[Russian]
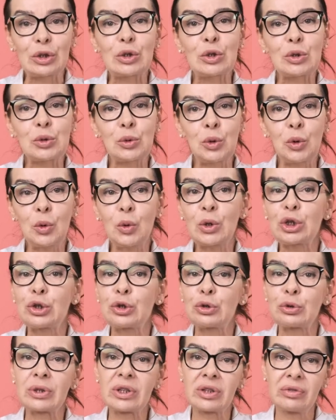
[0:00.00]
сухой
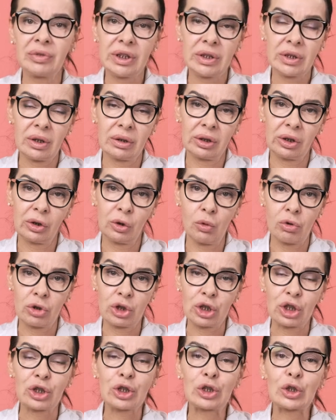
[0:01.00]
чувствительной
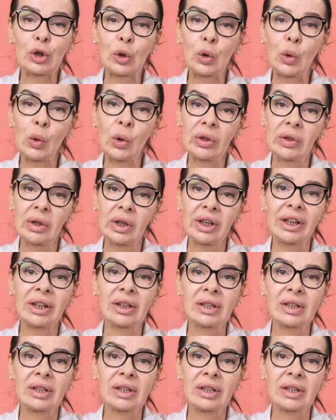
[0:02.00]
кожи, склонной к